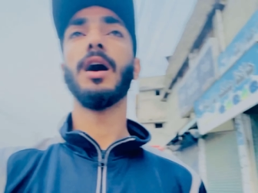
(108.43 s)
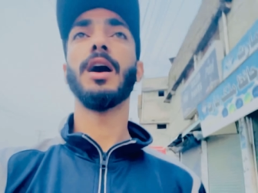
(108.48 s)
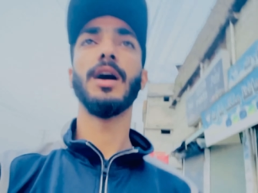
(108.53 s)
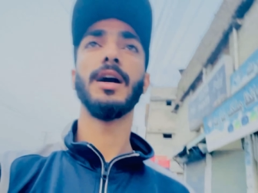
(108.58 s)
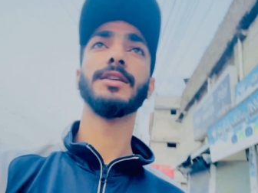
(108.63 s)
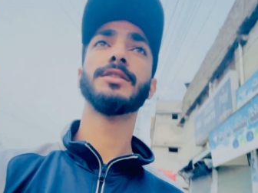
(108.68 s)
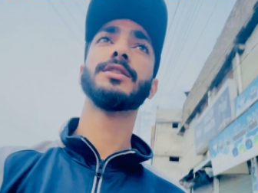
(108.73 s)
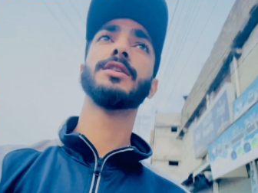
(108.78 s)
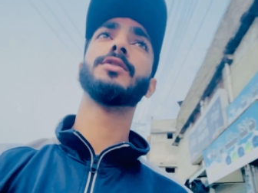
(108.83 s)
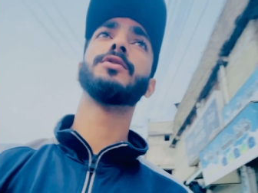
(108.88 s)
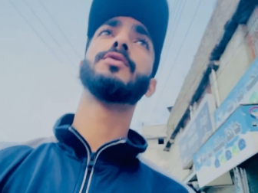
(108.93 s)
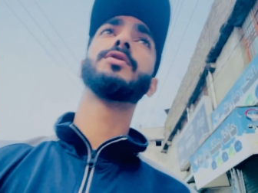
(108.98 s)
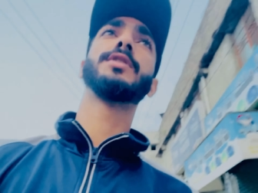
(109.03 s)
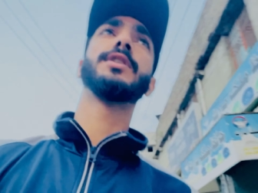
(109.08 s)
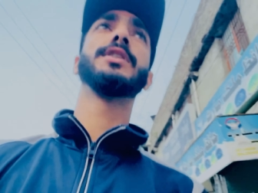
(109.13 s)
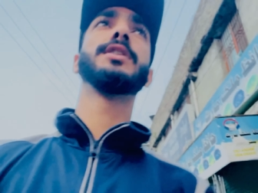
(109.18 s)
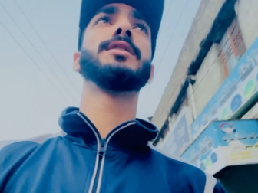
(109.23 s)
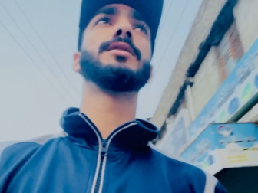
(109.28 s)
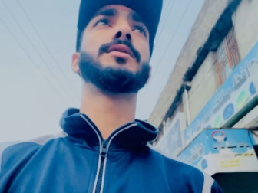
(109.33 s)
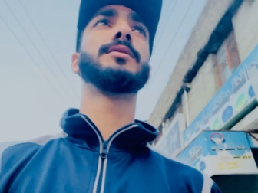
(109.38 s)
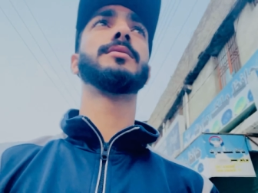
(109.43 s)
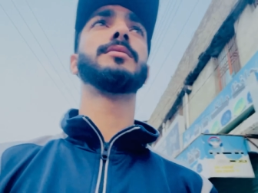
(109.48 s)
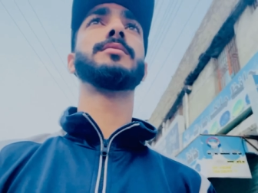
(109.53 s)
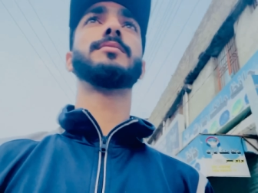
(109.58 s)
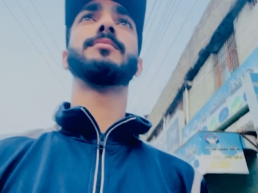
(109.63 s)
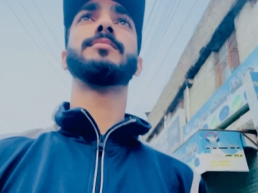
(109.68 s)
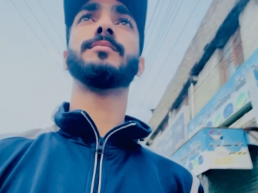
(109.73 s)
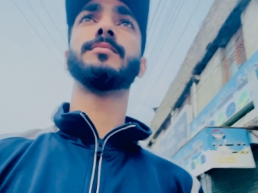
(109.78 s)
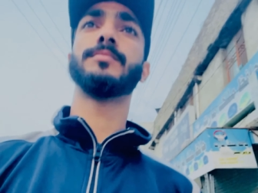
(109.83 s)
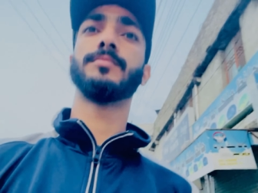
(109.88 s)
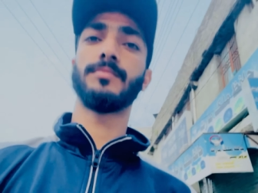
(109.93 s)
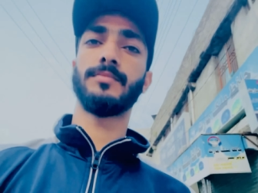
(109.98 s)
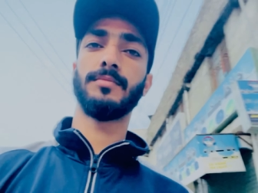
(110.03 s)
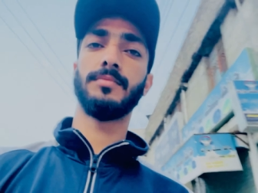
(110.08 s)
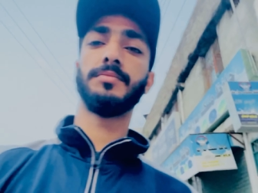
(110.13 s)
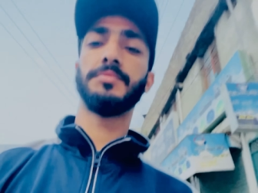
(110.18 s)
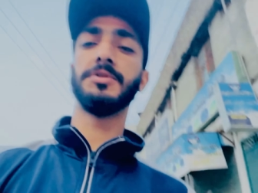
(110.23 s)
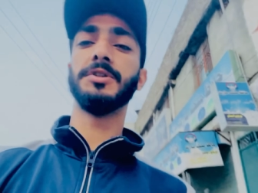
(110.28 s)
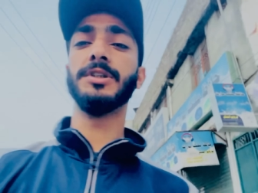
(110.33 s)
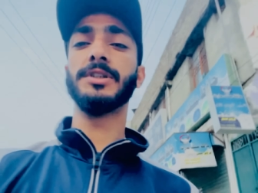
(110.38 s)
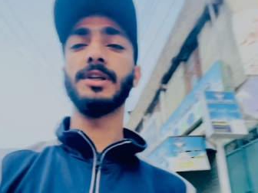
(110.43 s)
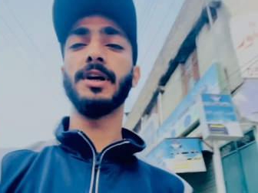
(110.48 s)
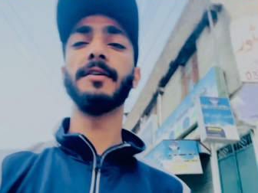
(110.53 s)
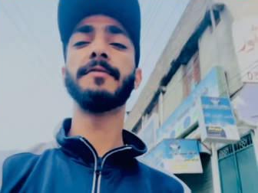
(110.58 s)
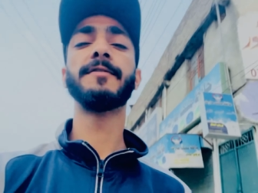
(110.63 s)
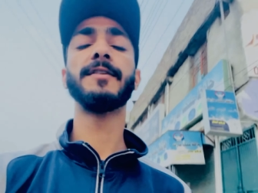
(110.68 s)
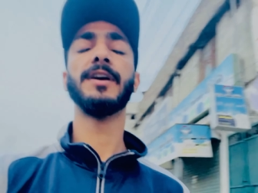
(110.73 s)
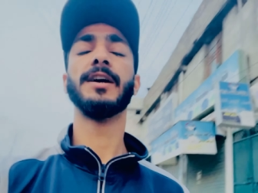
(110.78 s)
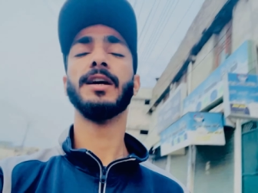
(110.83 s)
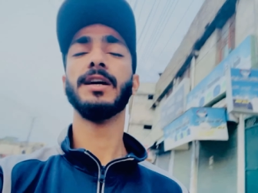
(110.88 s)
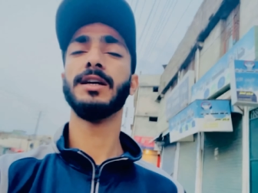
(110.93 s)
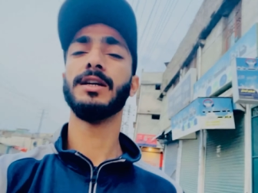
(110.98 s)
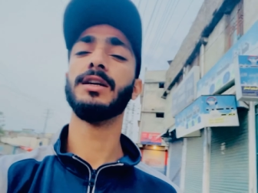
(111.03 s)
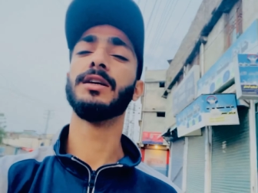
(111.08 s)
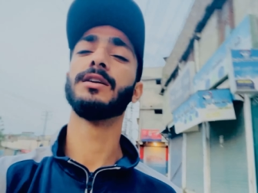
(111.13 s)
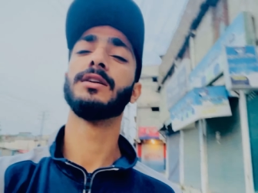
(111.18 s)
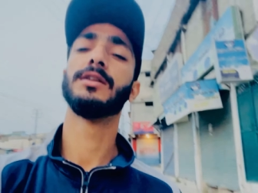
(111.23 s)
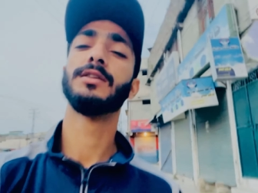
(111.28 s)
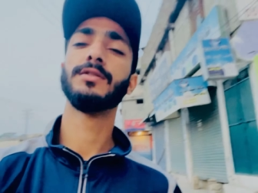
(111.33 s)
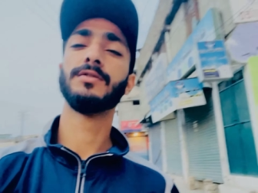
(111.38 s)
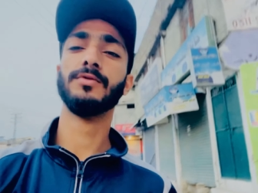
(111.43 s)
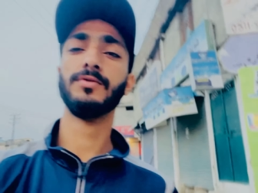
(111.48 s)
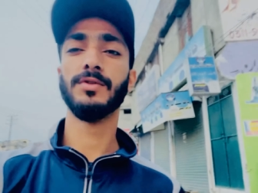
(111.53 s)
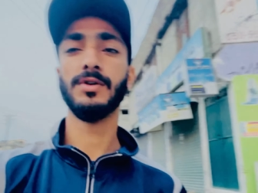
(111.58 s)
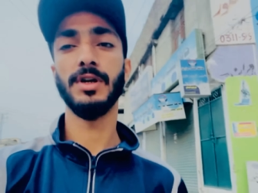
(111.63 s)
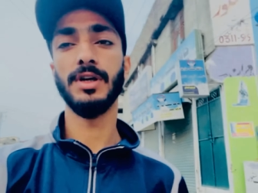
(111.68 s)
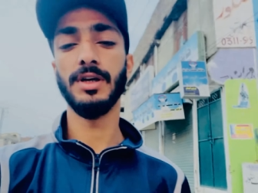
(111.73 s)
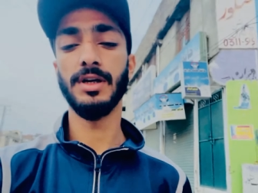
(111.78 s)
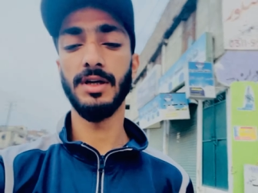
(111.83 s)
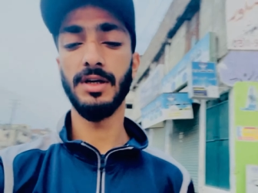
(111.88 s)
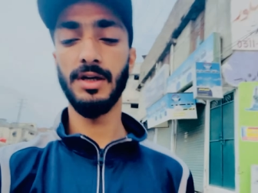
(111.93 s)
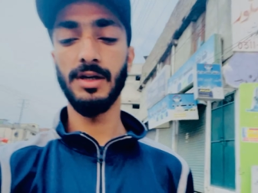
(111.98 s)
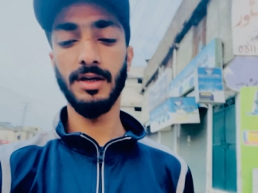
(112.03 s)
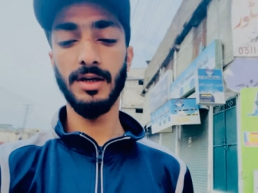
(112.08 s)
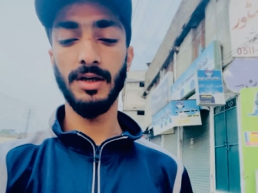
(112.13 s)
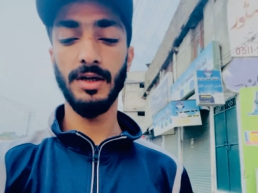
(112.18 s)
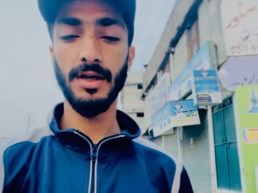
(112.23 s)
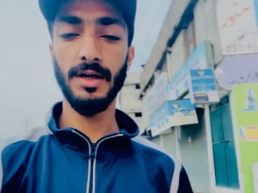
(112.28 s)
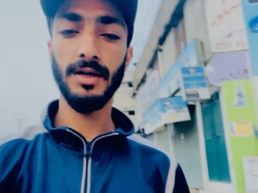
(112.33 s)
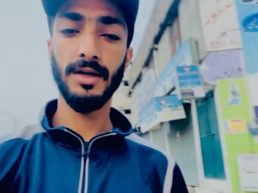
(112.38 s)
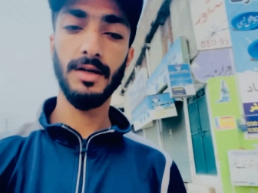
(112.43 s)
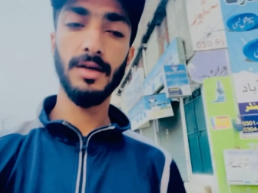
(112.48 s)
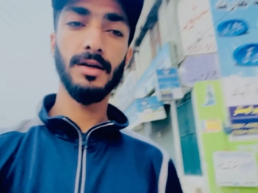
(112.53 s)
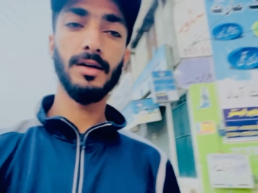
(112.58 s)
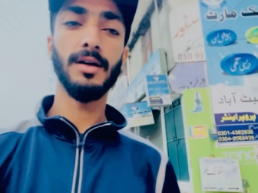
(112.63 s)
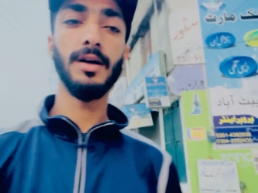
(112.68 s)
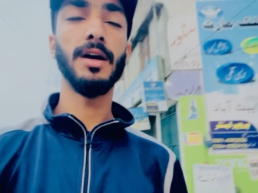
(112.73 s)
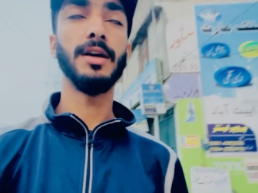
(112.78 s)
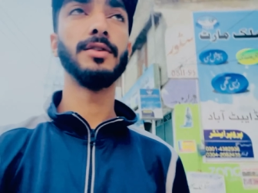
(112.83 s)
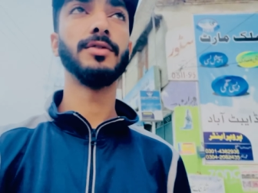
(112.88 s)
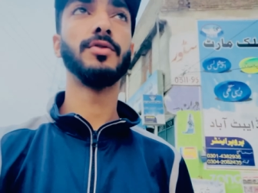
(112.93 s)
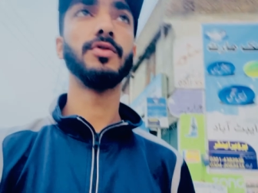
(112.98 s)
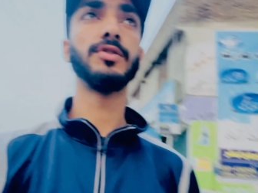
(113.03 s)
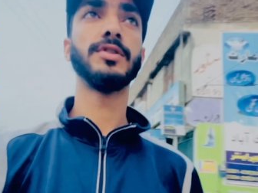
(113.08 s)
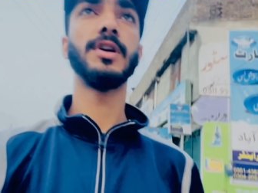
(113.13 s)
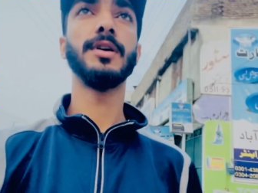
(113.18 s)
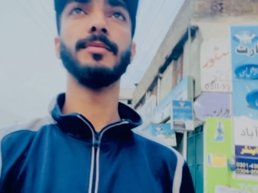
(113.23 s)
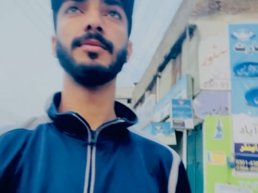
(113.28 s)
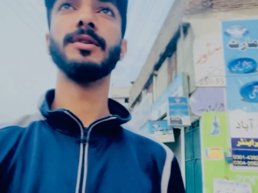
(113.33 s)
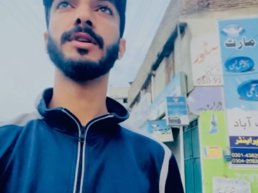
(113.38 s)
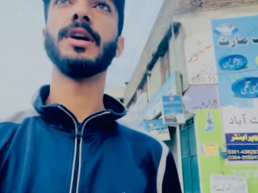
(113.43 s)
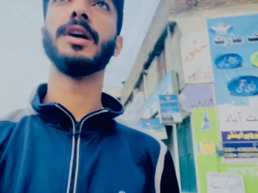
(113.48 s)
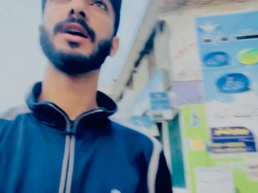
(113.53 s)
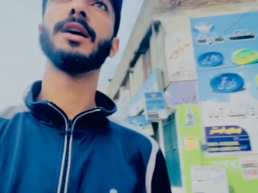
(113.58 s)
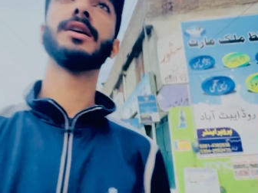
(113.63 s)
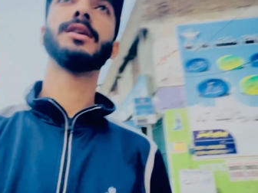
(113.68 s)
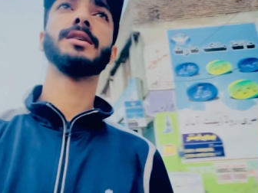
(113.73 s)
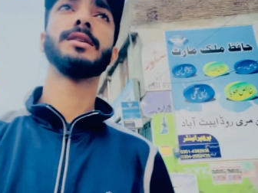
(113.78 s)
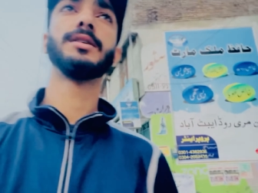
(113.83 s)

आज की रूटीन भी टफ रहेगी क्योंकि आज रोज़ा भी है